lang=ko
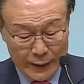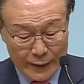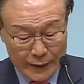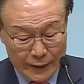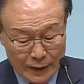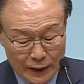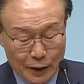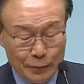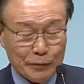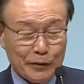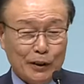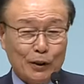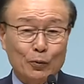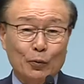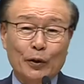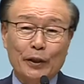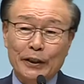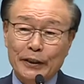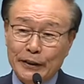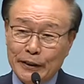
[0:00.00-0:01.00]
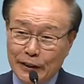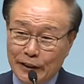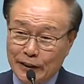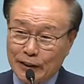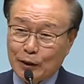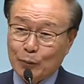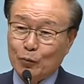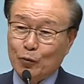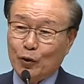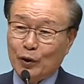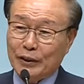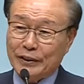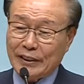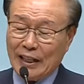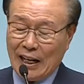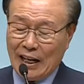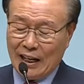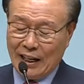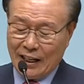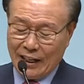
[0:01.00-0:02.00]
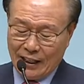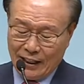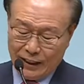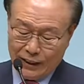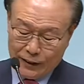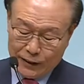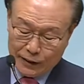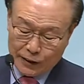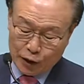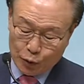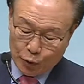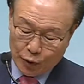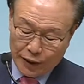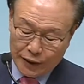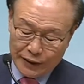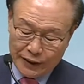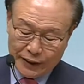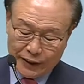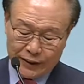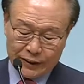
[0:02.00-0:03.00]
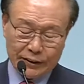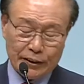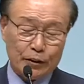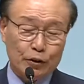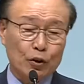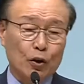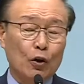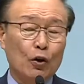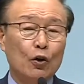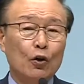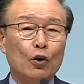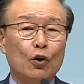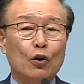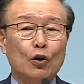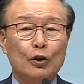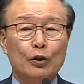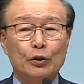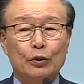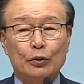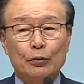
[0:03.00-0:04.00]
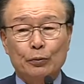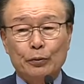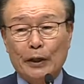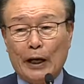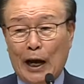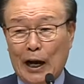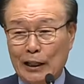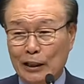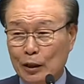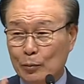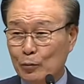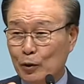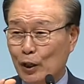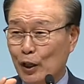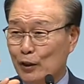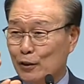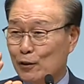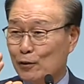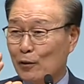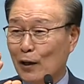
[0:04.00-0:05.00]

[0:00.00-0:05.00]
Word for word: 그럼 천국에 있는 것이 뭐냐? 천국에 있는 것은요. 우리 하나님이 계시죠.